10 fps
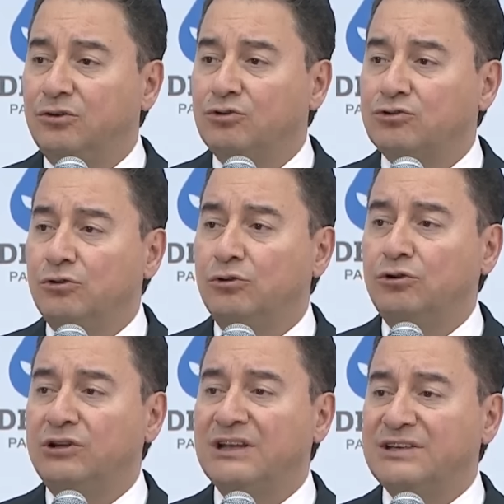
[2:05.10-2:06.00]

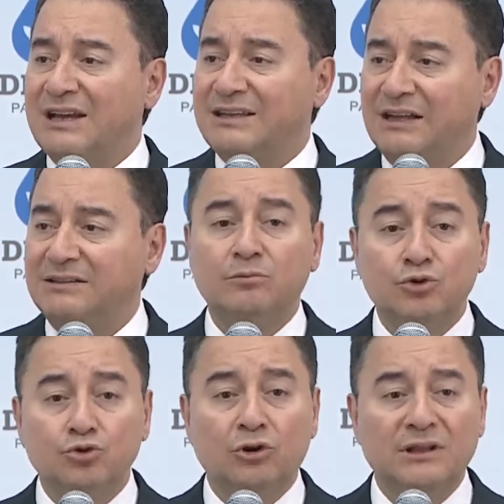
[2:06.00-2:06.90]
yoksulluk yaşarken bu
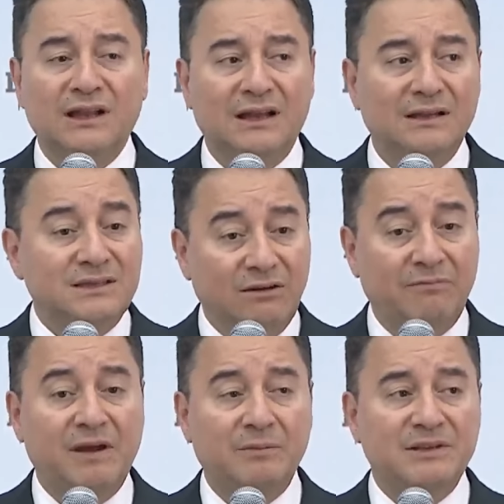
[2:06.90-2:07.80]
sorulara
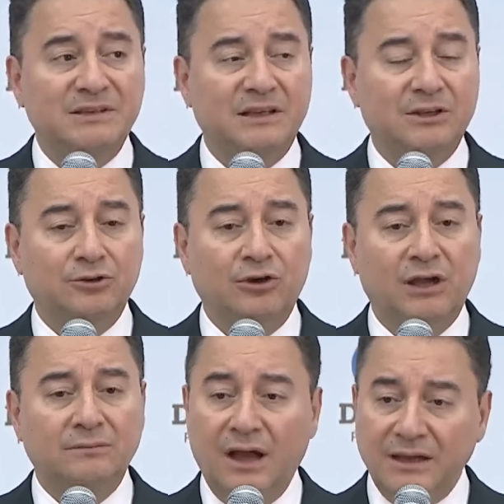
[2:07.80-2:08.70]
cevap vermesi gerekiyor
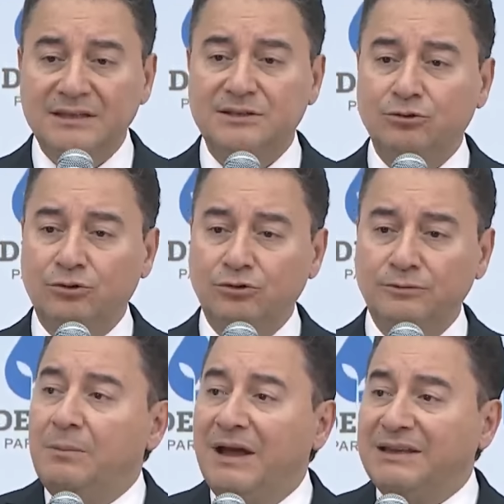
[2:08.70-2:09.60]
ya. Hangisi doğru?
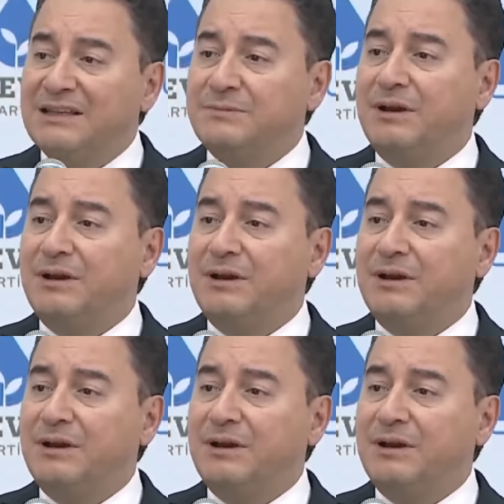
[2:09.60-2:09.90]
Merkez